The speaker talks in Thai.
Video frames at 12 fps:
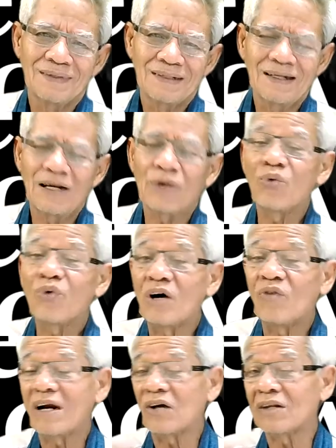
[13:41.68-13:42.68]
คือเขารู้เรา
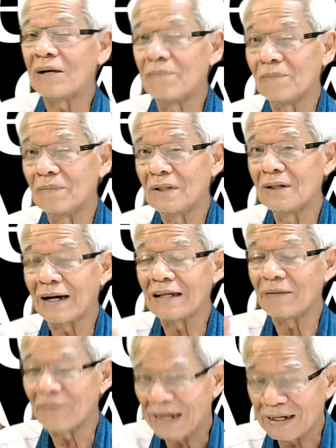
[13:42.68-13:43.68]
ว่าเราทำคือใคร
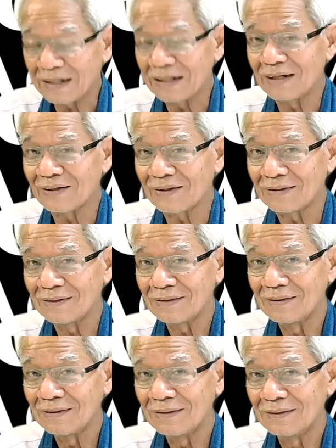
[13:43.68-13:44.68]
ทำอะไรอย่างนี้เนี่ย
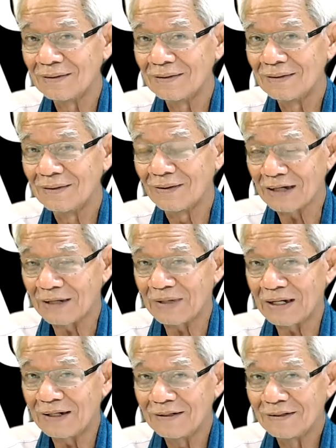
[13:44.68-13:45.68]
โอเคไหม
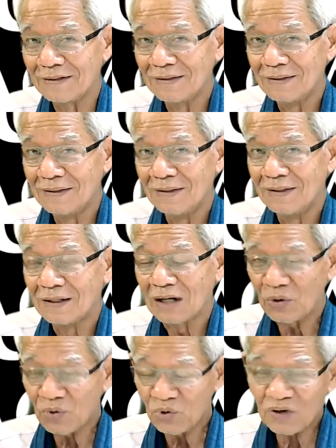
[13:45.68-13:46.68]

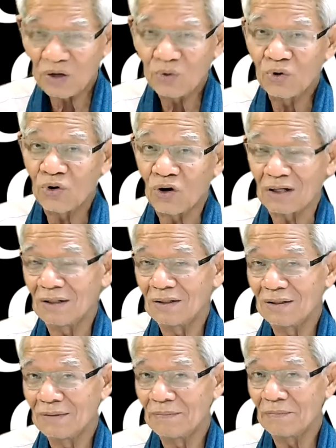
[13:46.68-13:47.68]
เขารู้ว่าลุงหน่อย
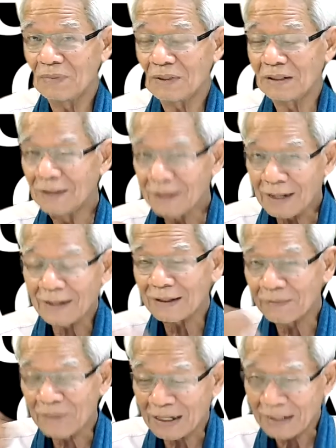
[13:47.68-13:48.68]
คือใครจะ
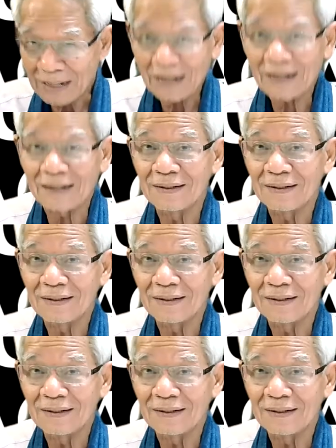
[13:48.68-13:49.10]
ทำอะไรได้